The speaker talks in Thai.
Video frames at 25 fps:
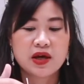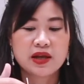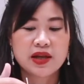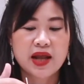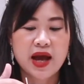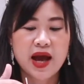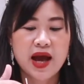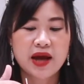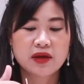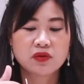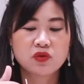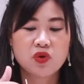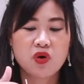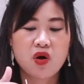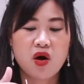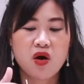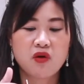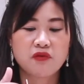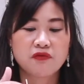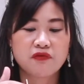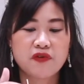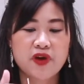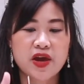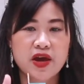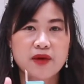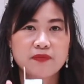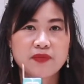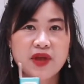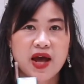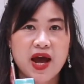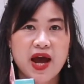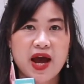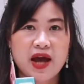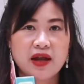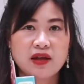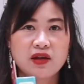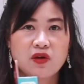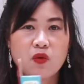นะคะตัวของเฟรม
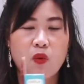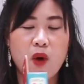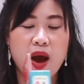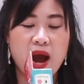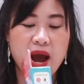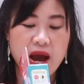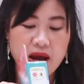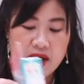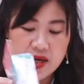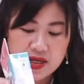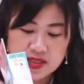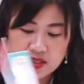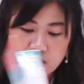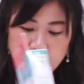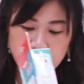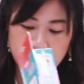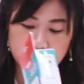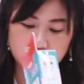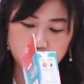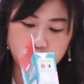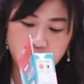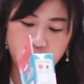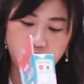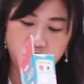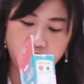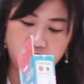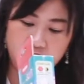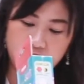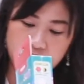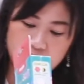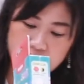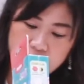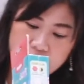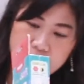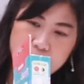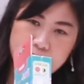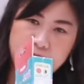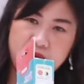นะคะหรือว่าจะเป็นตัวของ
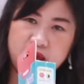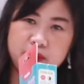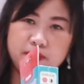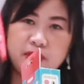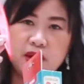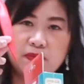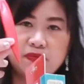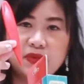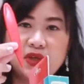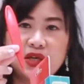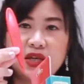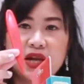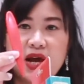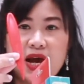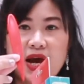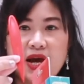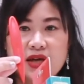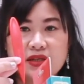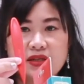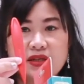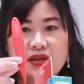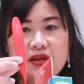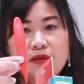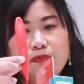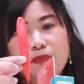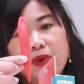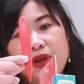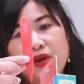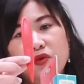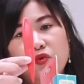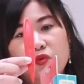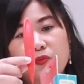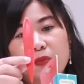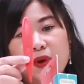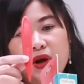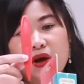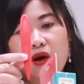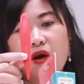ไม้แบบนี้นะคะ ที่เป็น
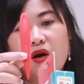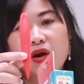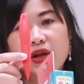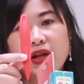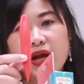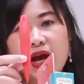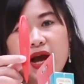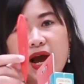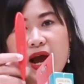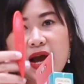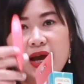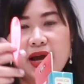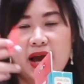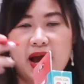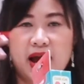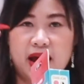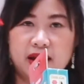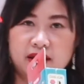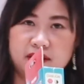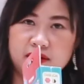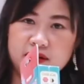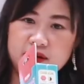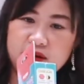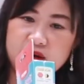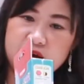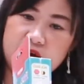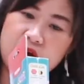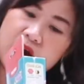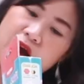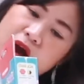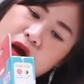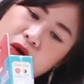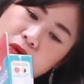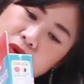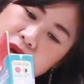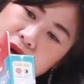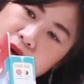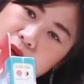อุปกรณ์นะคะ การ
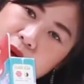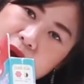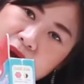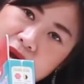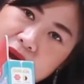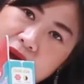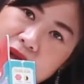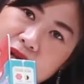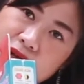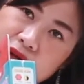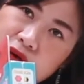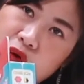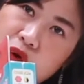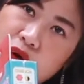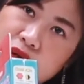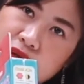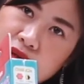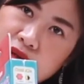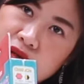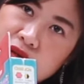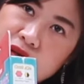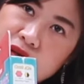เขาเรียกว่าการกด